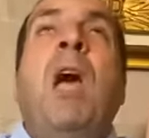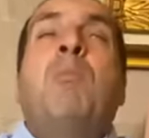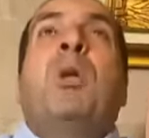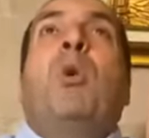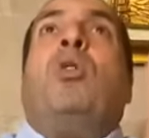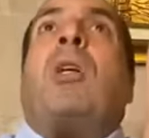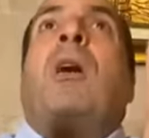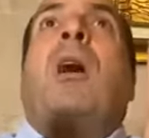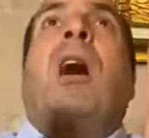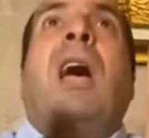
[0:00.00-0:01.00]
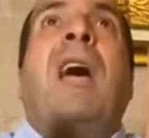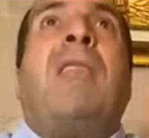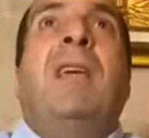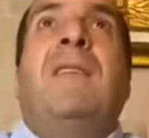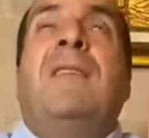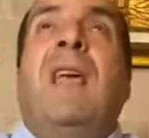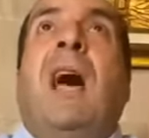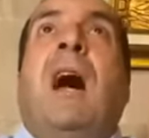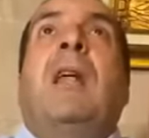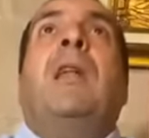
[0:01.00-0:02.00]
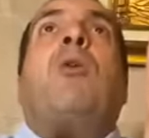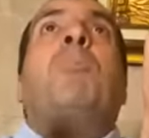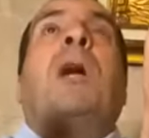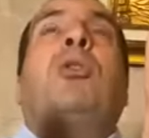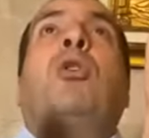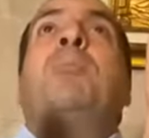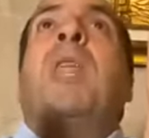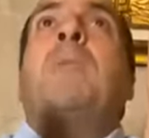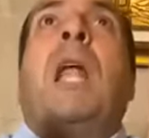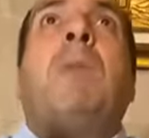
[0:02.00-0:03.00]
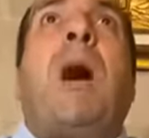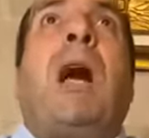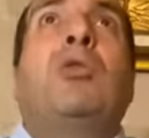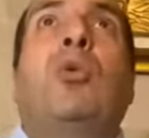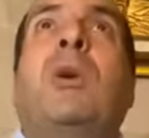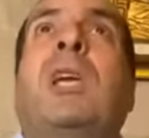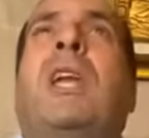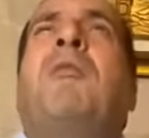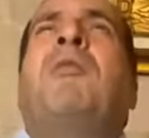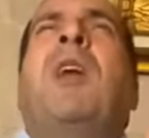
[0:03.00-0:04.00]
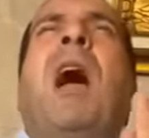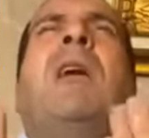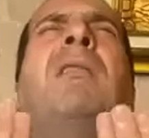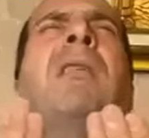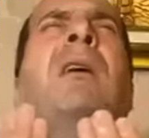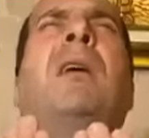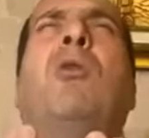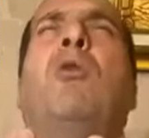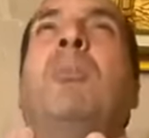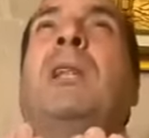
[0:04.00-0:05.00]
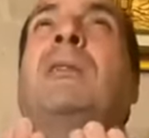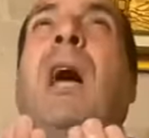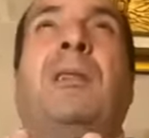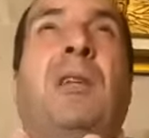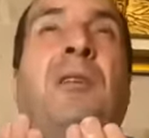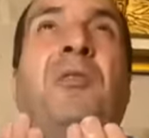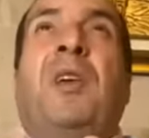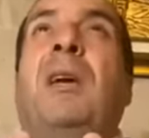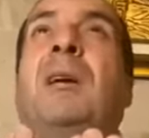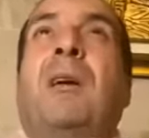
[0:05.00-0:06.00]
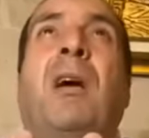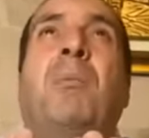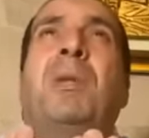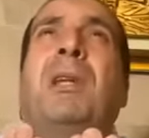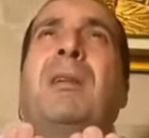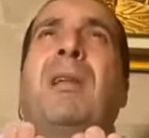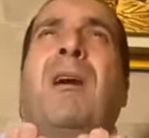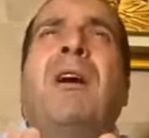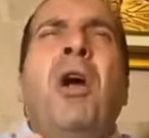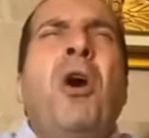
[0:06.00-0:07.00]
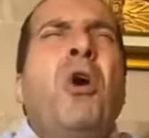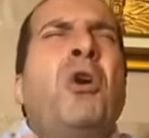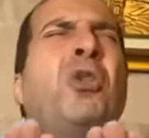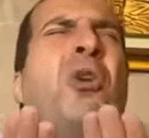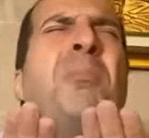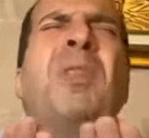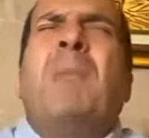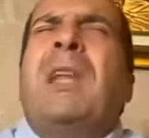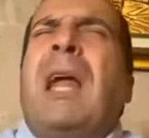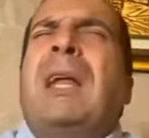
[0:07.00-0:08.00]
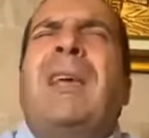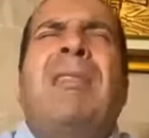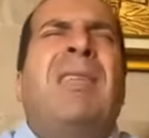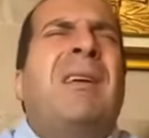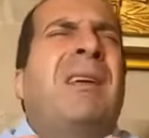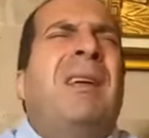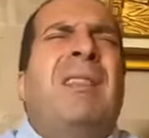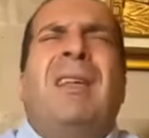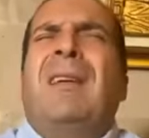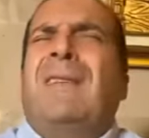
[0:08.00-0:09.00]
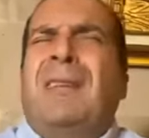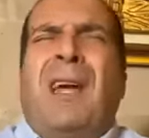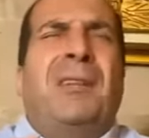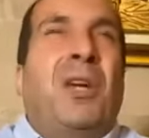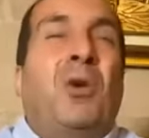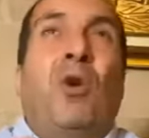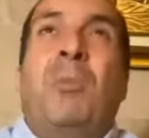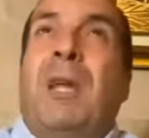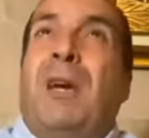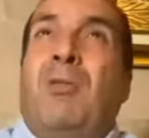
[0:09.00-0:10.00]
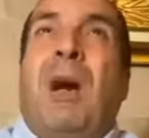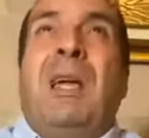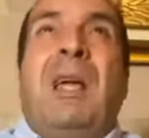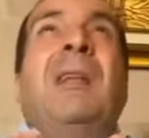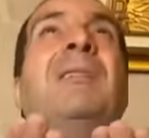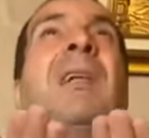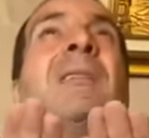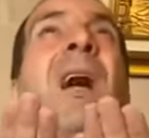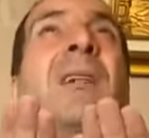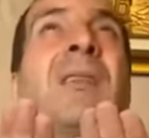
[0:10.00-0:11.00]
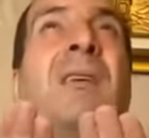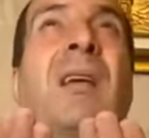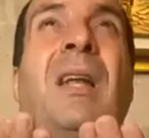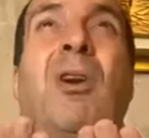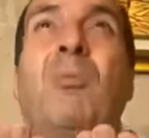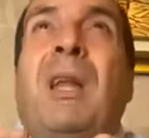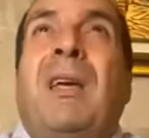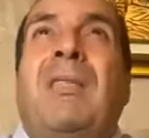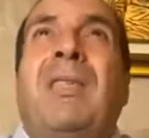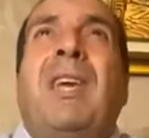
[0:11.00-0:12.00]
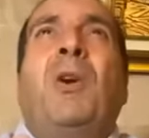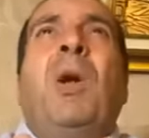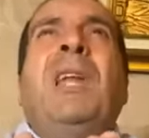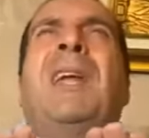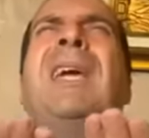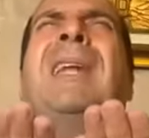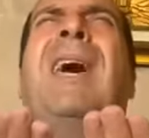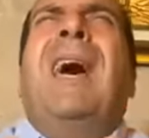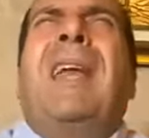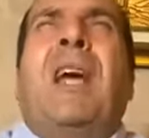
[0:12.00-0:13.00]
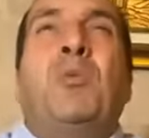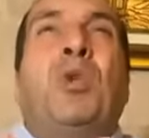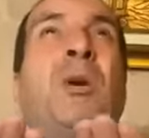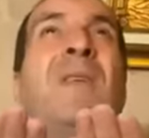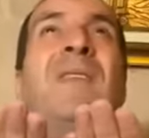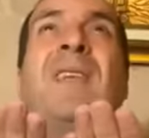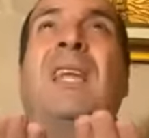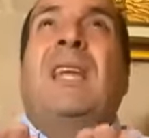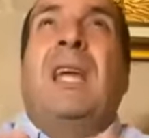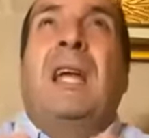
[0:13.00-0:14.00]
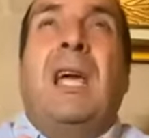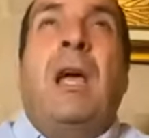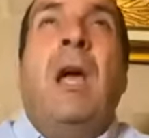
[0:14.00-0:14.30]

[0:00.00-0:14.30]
من عتقاء هذه الساعة اللهم اكتبنا من المعتوقين في أكثر يوم تعتق فيه الرقاب من النار اكتبنا من الكثير الذين ستعتقهم اليوم أنت تعتق اليوم الكثير وإحنا جينا لك متوسلين إليك